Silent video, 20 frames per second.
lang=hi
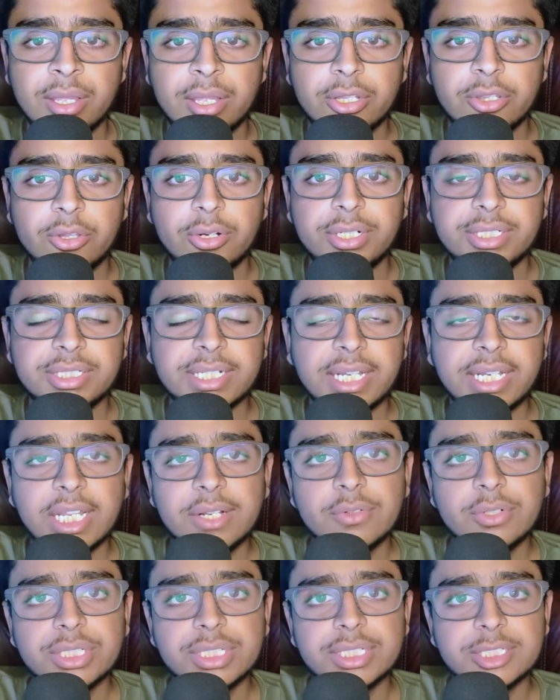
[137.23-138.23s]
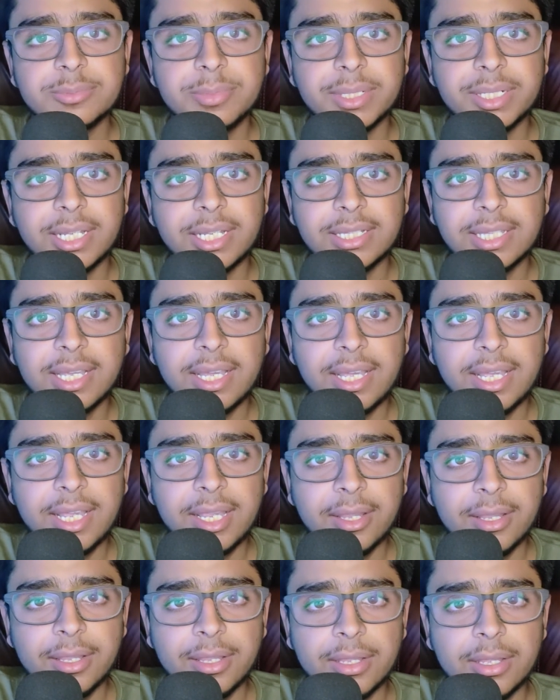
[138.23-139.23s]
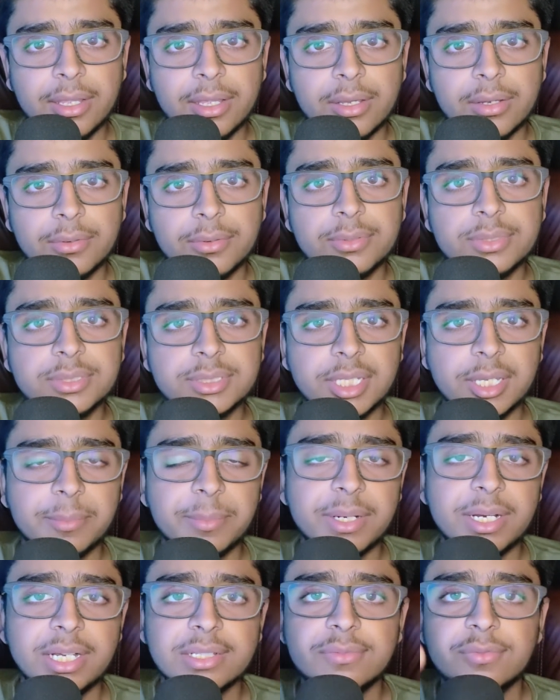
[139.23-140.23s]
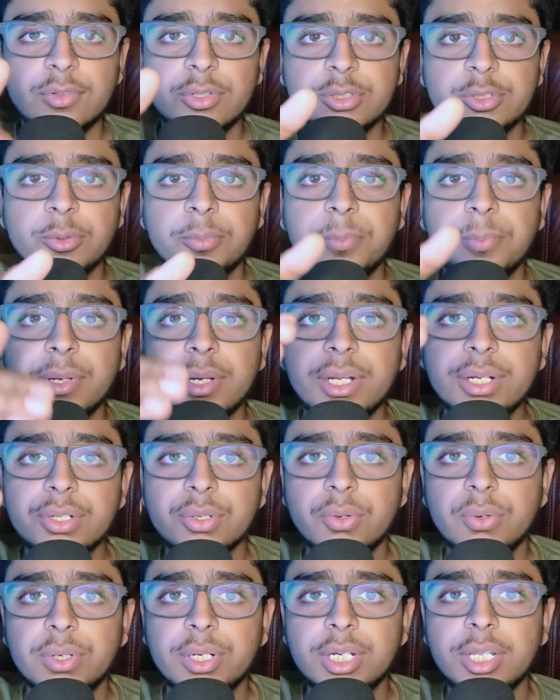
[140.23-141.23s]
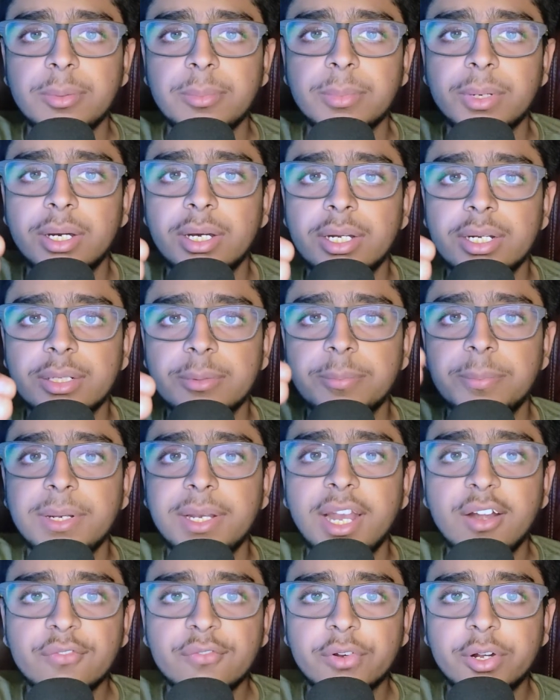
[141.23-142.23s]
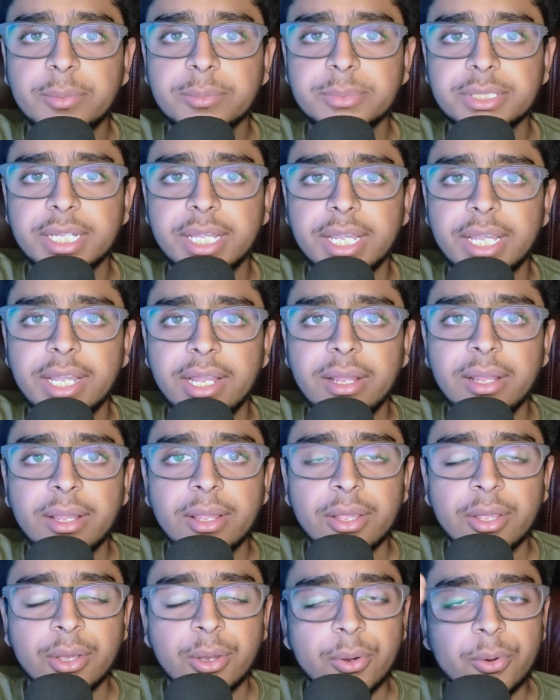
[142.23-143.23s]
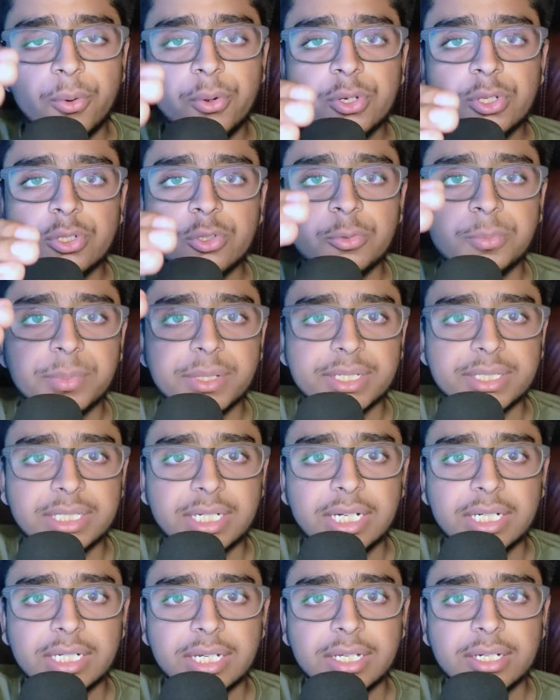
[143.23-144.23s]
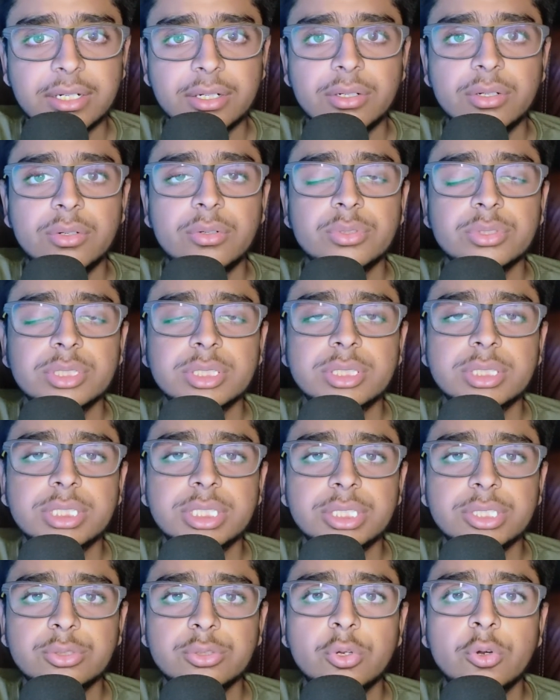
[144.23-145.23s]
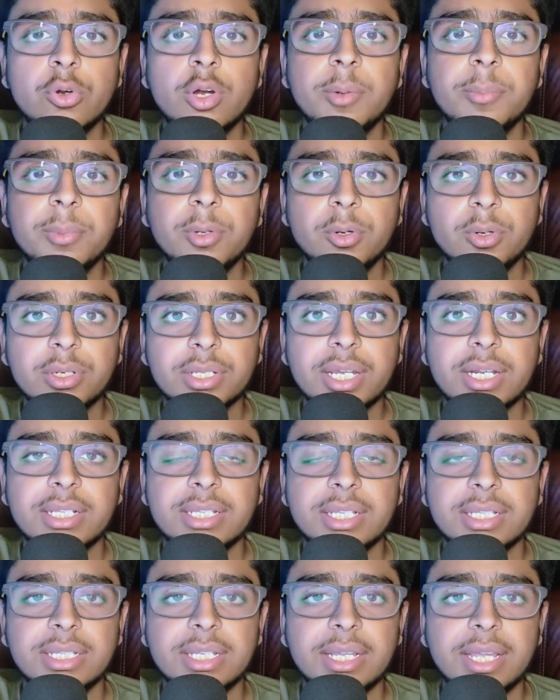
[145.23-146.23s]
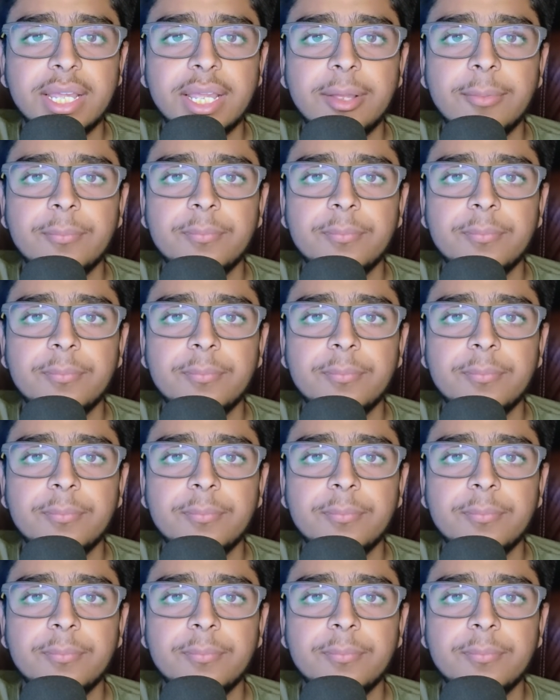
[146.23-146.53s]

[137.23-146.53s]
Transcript: तो डिज़ाइनर वो चीज़ बनाता है उसके बाद वो जो प्रिंट ऑन डिमांड प्लेटफॉर्म्स हैं उनके ऊपर जाकर उस चीज़ को अपलोड कर देता है